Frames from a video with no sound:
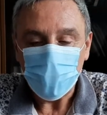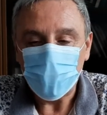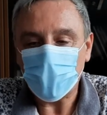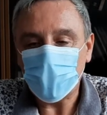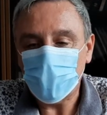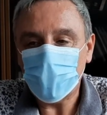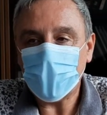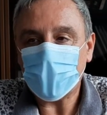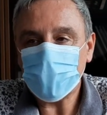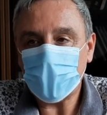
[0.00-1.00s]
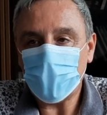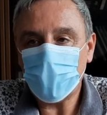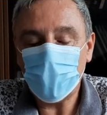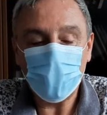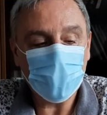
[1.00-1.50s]
Dans le dernier
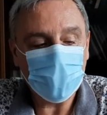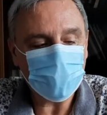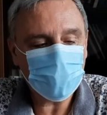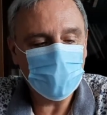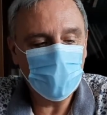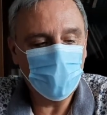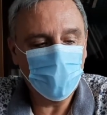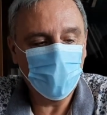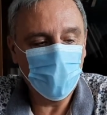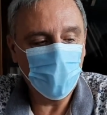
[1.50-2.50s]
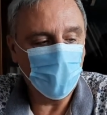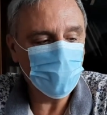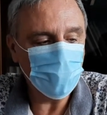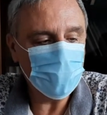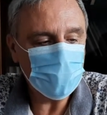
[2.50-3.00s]
rapport, qu'est-ce qu'il faut
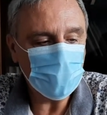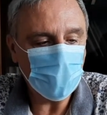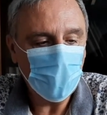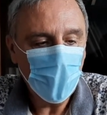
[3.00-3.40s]
retenir